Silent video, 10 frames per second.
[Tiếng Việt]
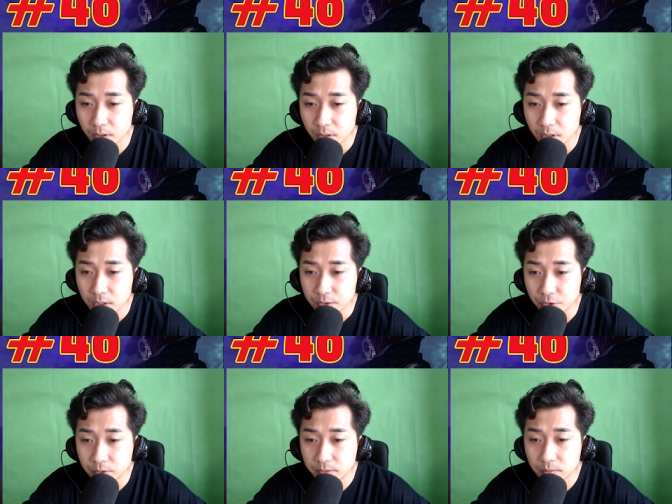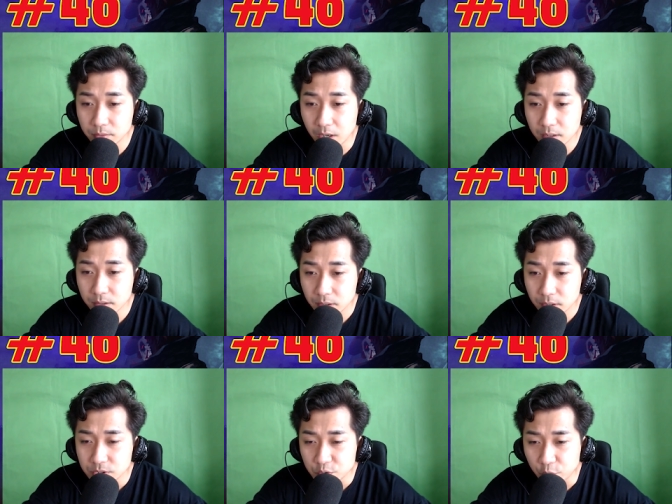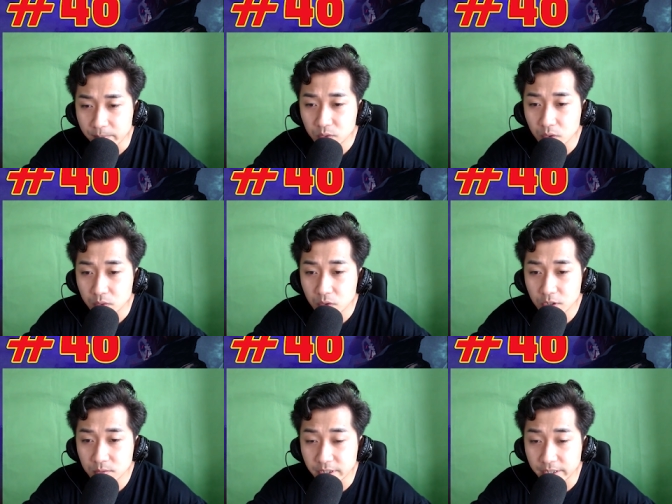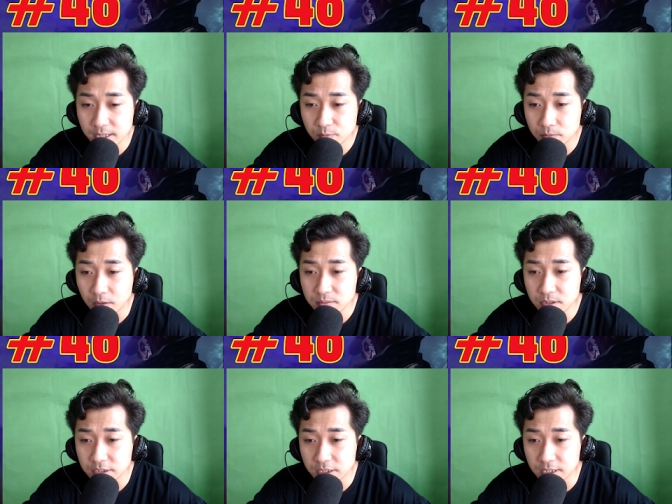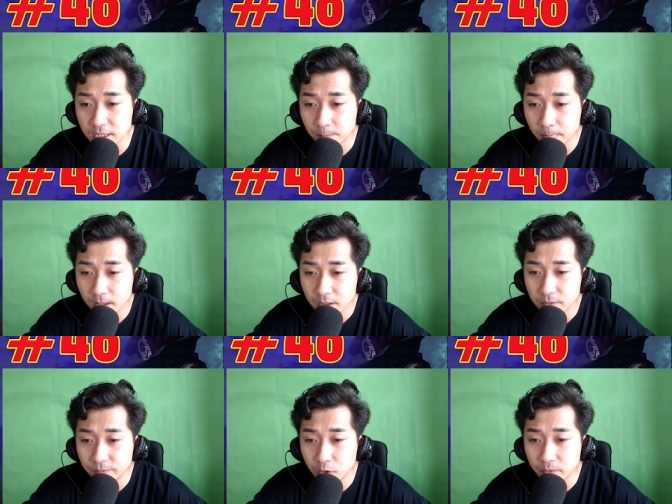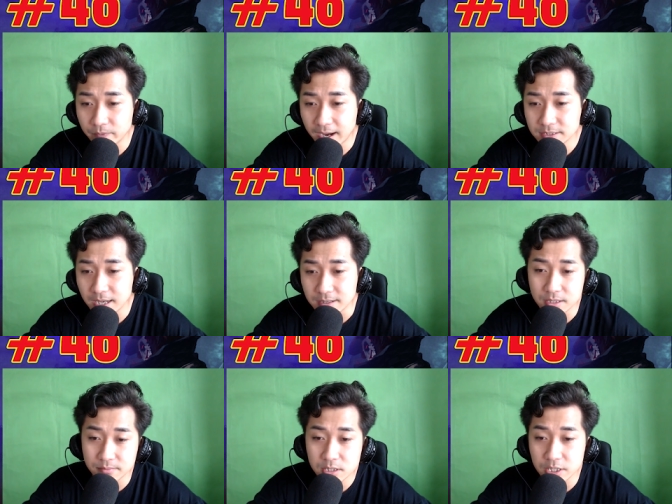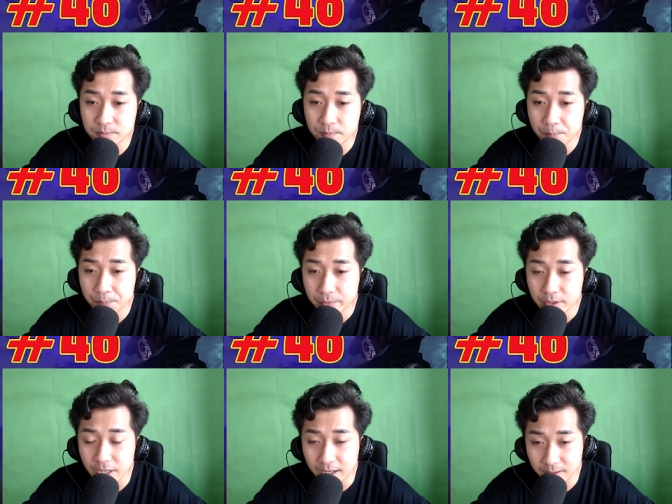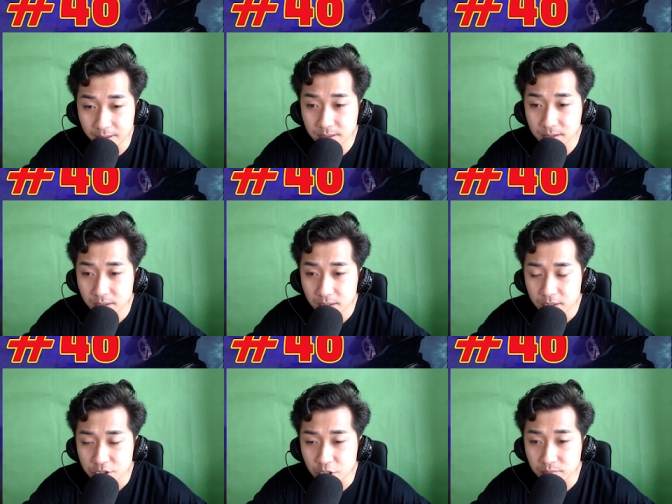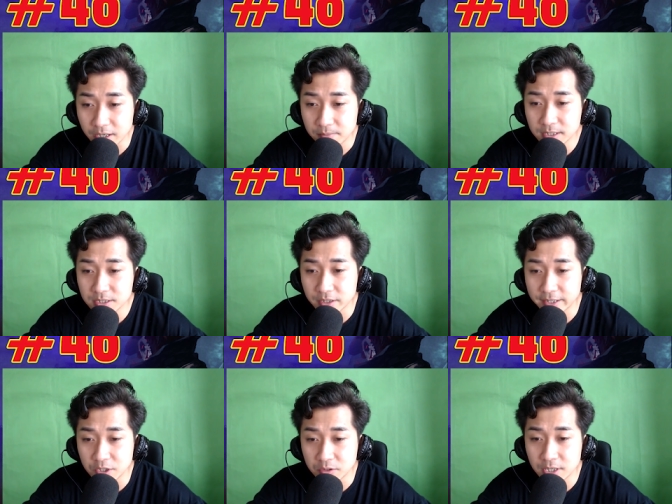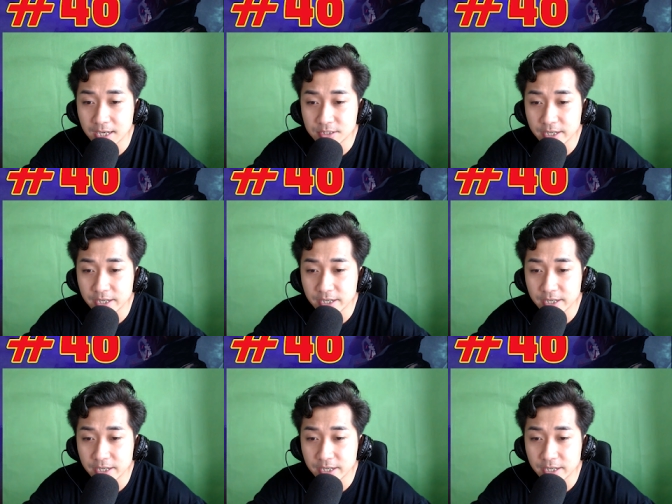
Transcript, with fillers: khiến mình nghĩ tới những con vật khi tìm bạn tình vậy. Ajay cúi đầu nhìn mũi chân của mình, nhàm chán bước một bước.